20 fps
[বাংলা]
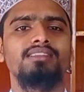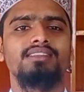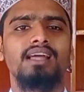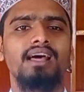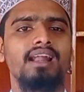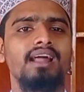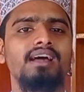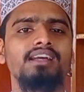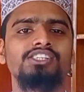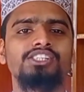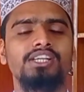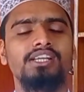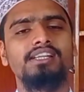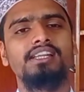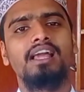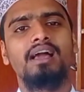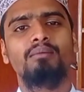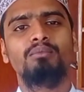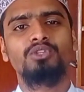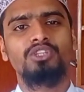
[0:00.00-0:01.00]
তারা সেই
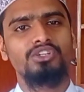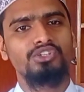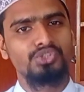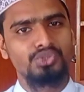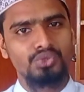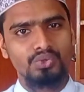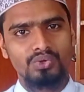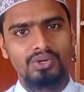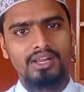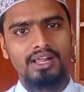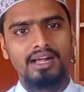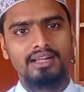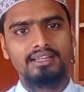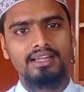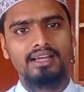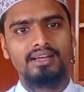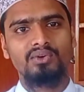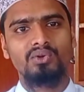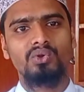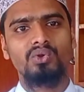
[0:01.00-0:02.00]
নিয়ামতের সুক্রিয়া
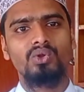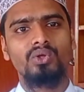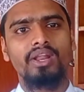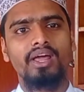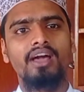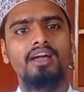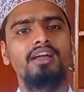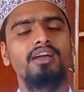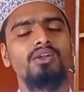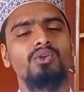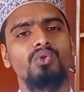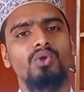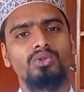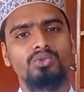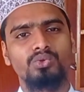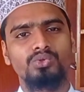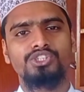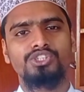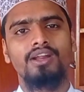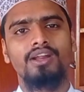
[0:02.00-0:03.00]
আদায় করলো না নত
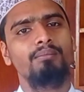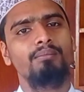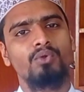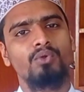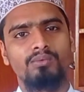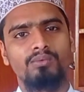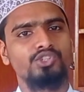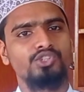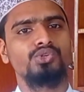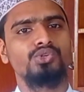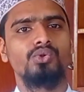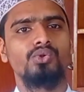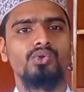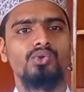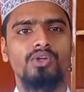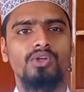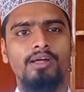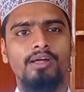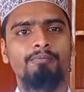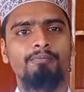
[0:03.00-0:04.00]
শিরে প্রবেশ
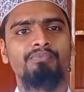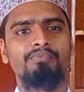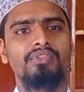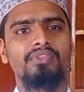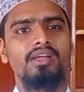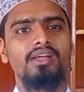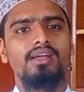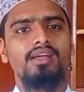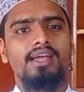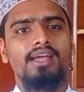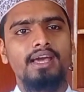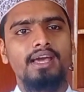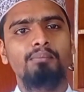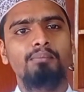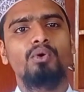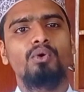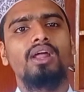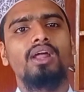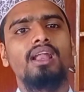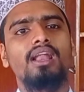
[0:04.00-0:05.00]
করলো না
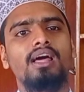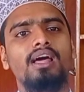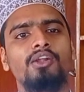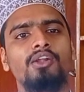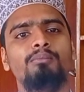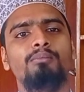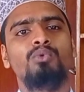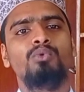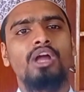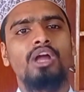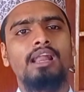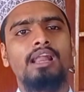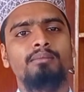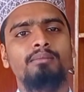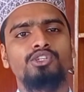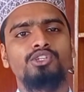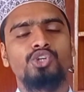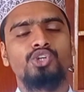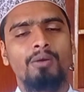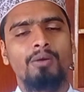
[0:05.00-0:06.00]
এরপরে আল্লাহ রব্বুল
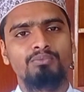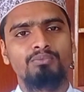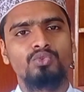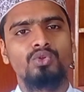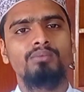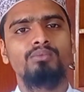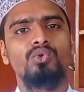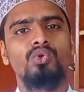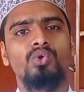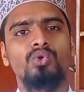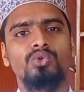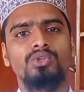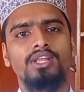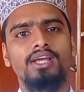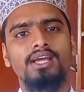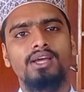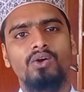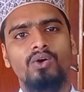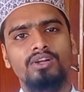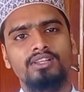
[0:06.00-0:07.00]
আলমিন সপ্তম রুকুতে
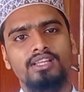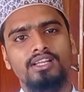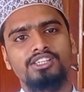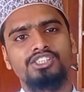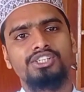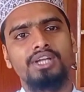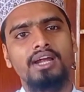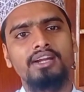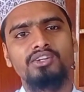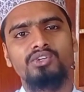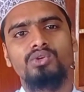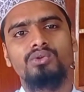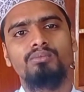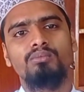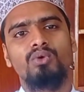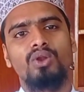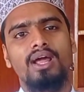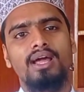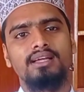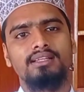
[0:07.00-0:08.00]
অর্থাৎ ষাট
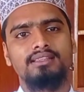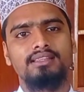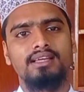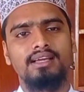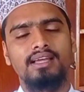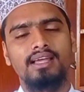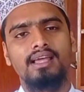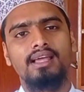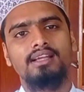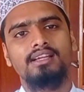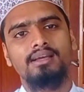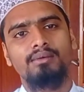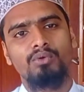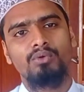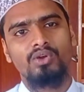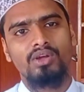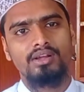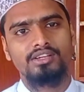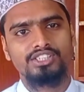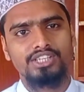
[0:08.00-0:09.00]
নম্বর আয়াত থেকে
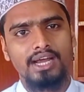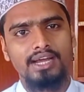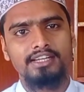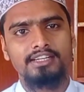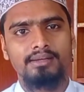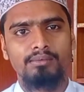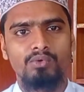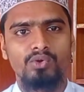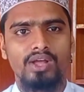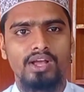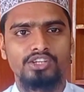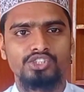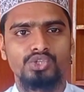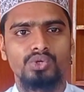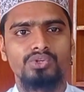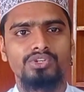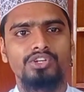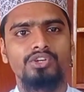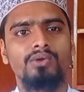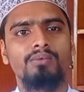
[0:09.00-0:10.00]
এবং ষাট এবং
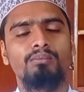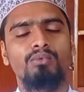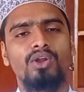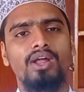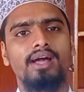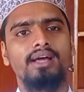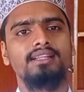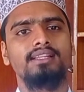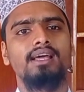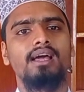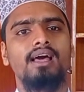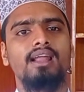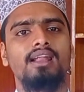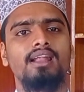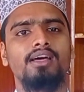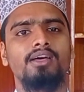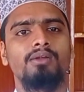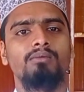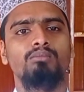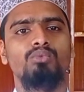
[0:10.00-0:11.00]
একষট্টি নম্বর আয়াতে
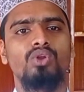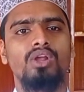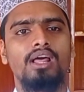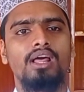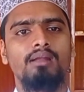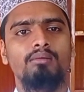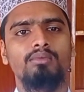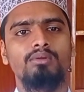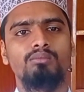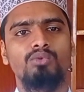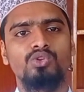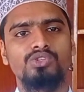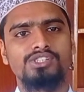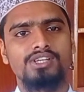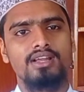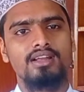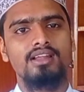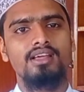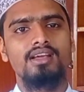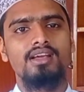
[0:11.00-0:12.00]
আল্লাহ রব্বুল আলমিন
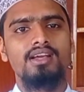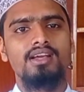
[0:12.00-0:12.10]
বলছেন